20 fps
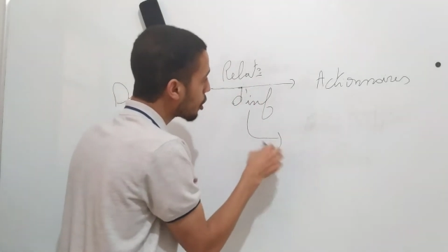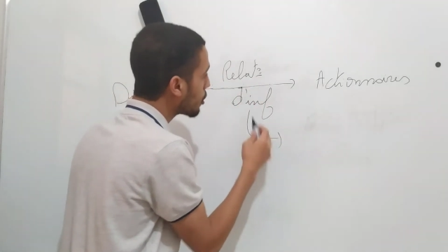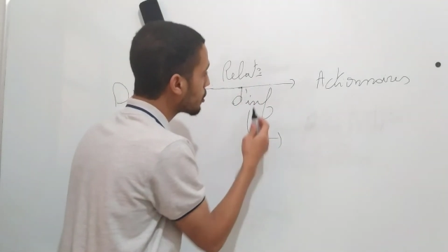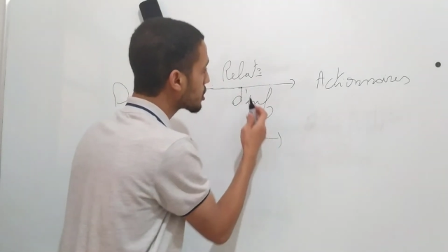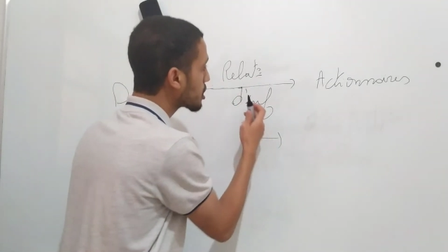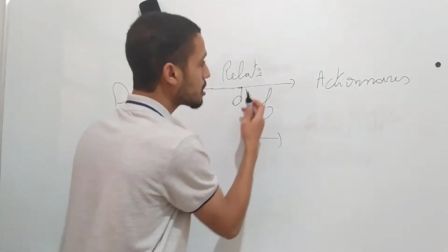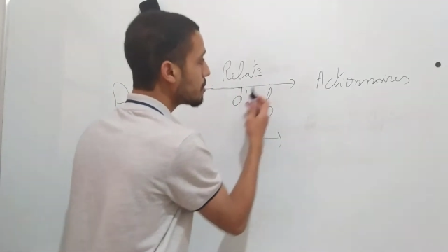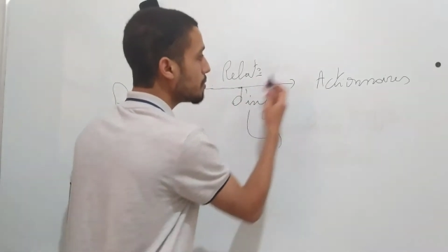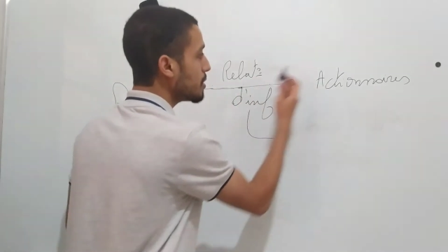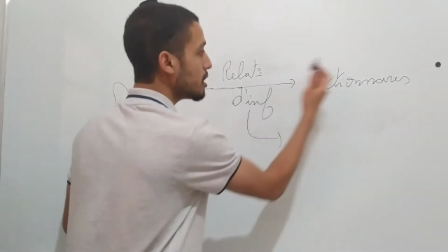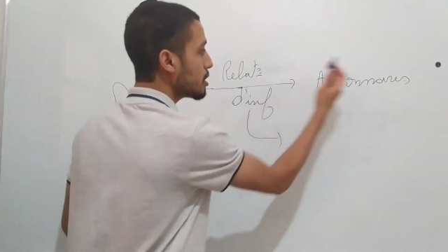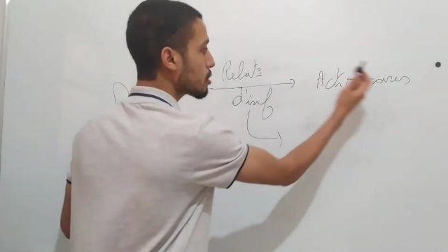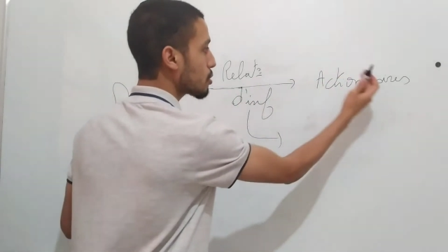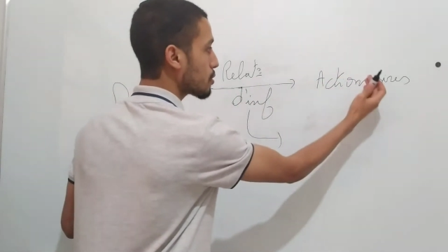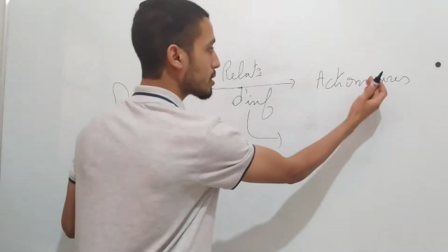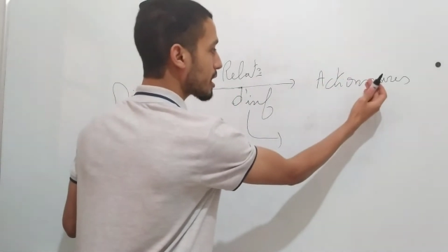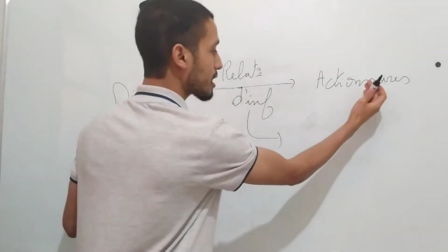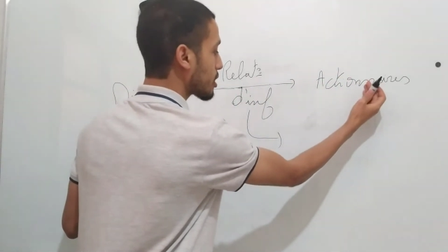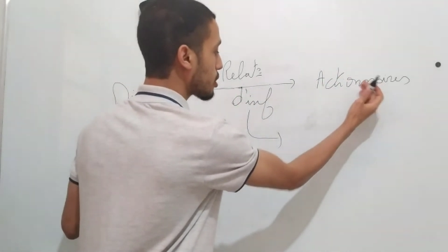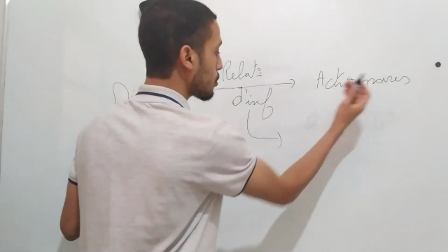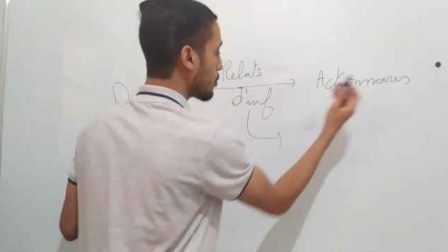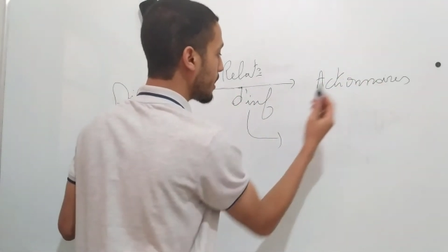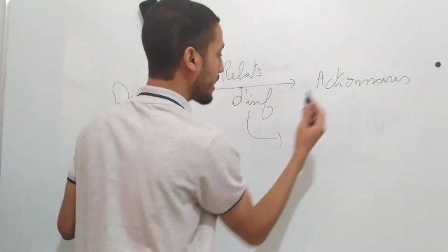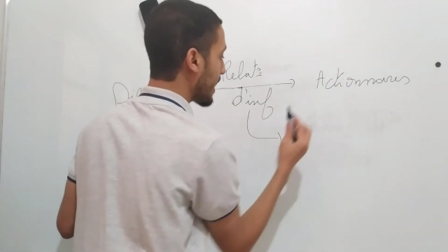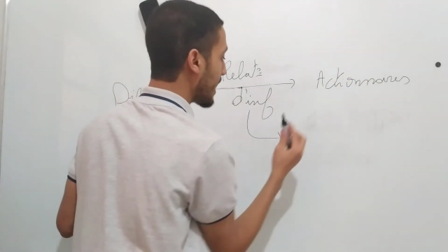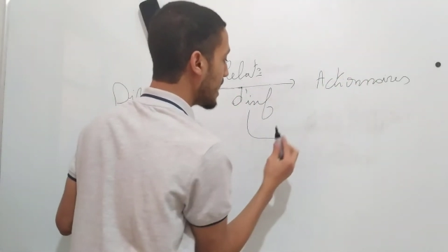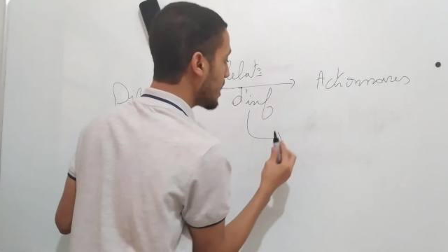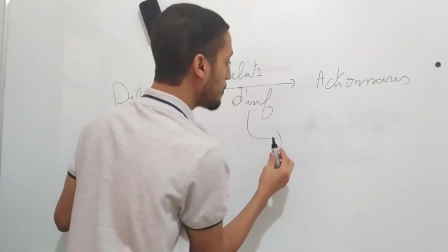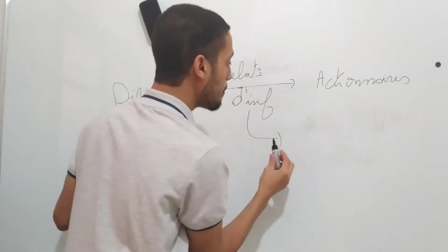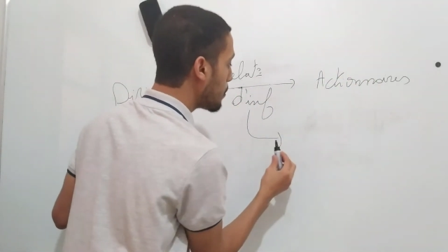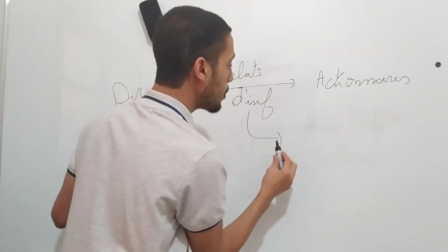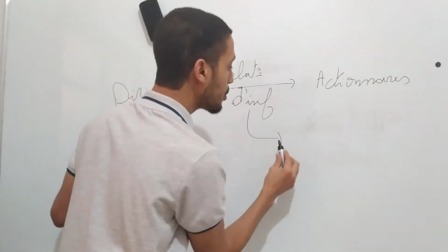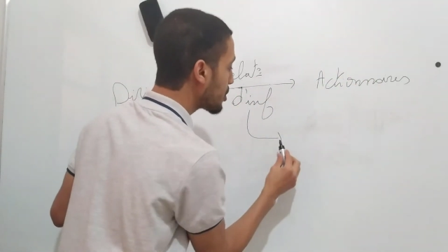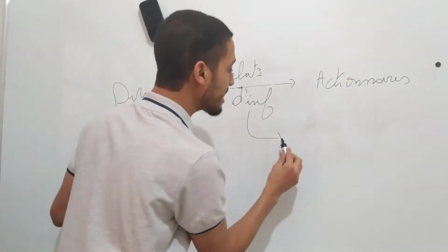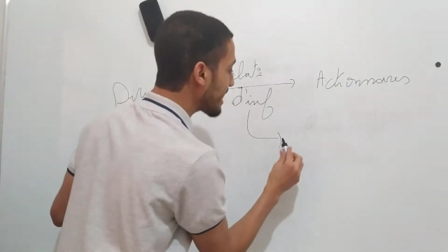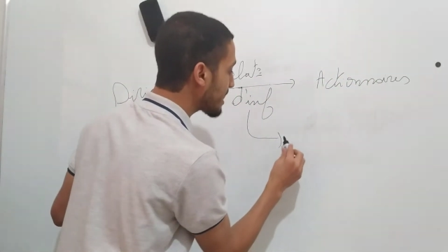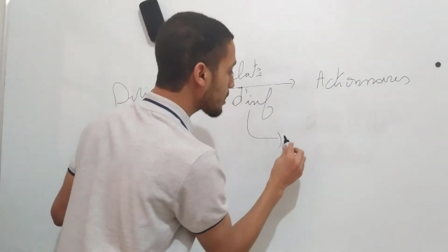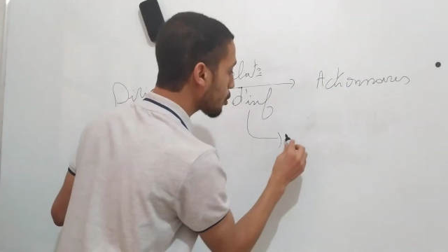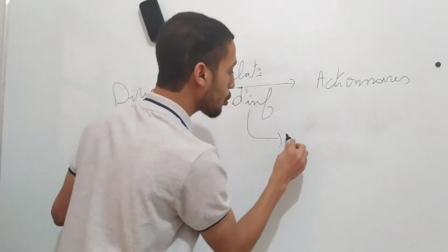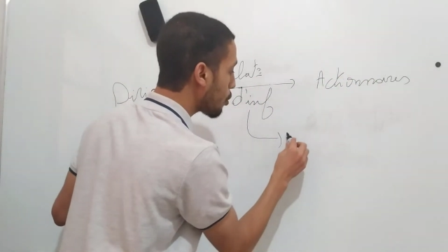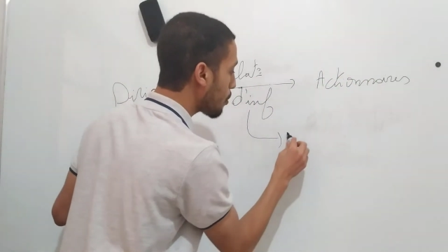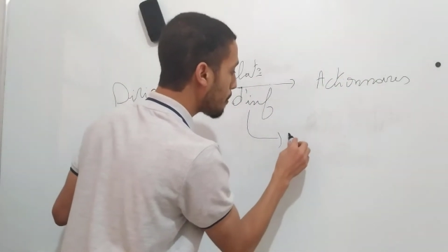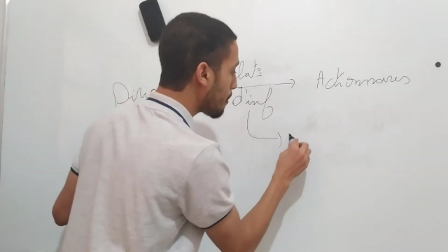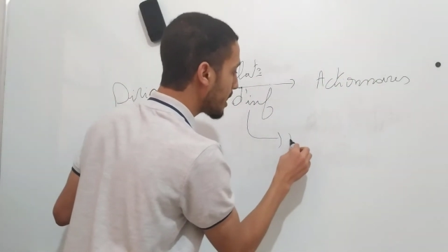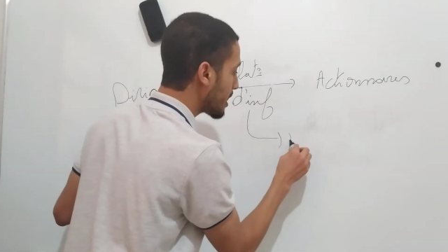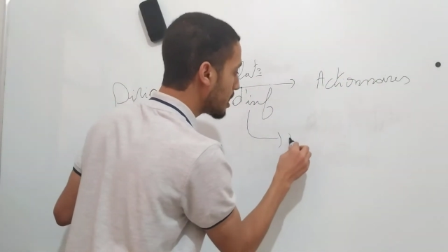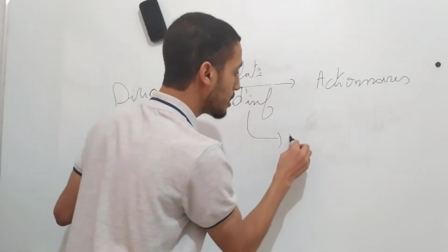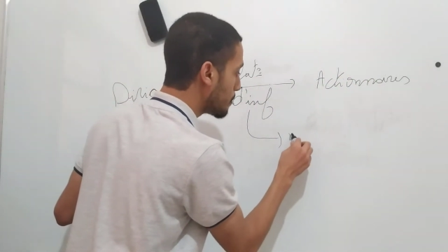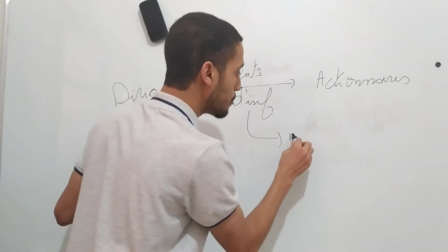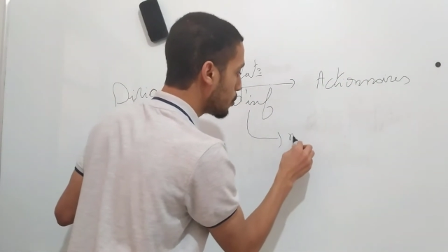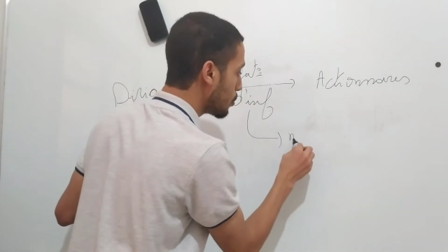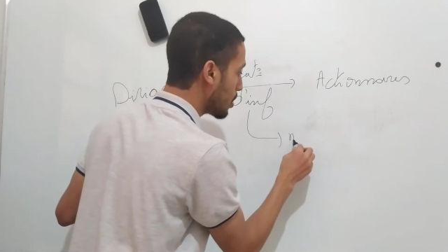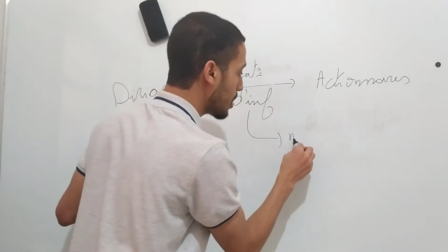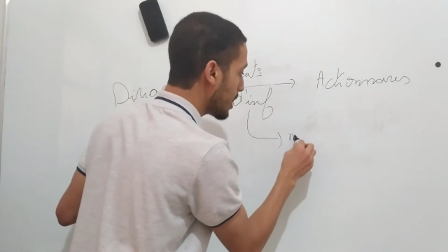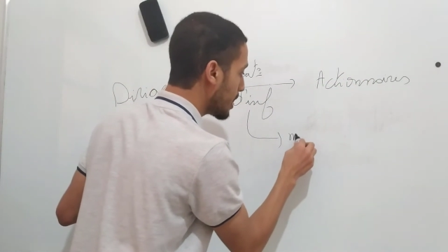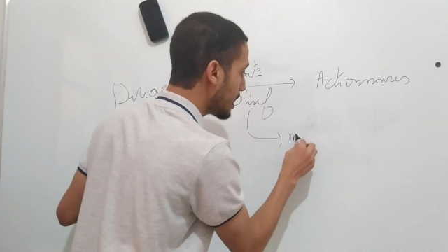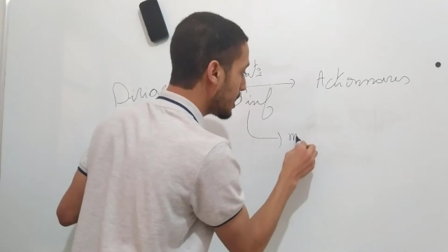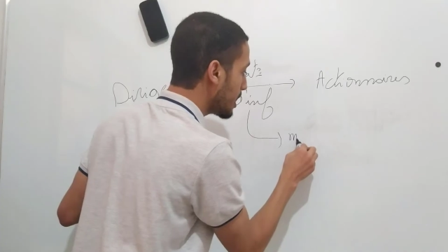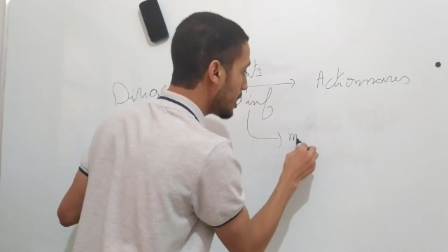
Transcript: transmise aux actionnaires, il peut être manipulé.